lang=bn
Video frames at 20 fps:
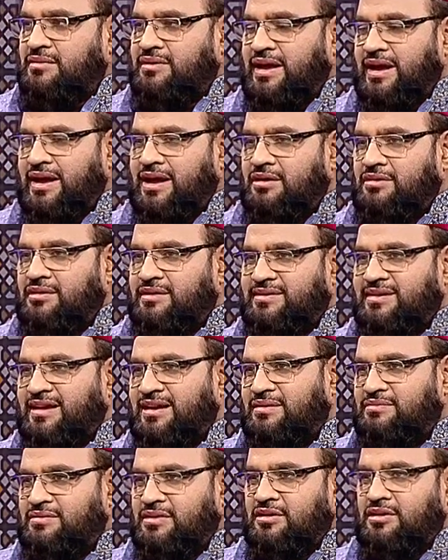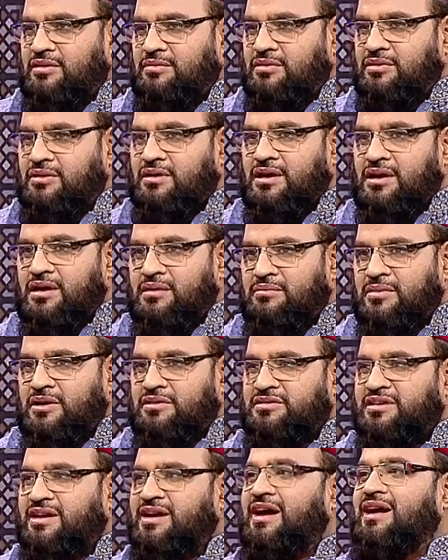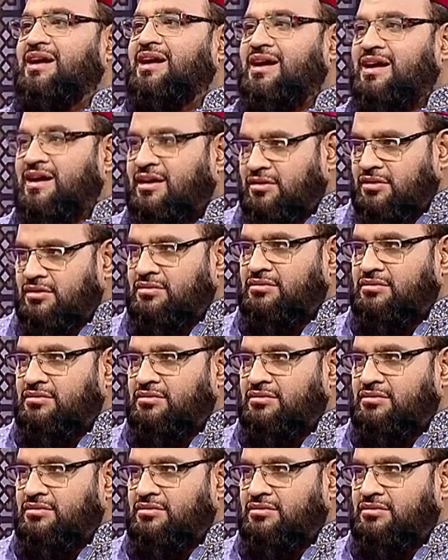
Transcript: দেখা হলে সালাম দেওয়া এবং মানুষকে খানা খাওয়া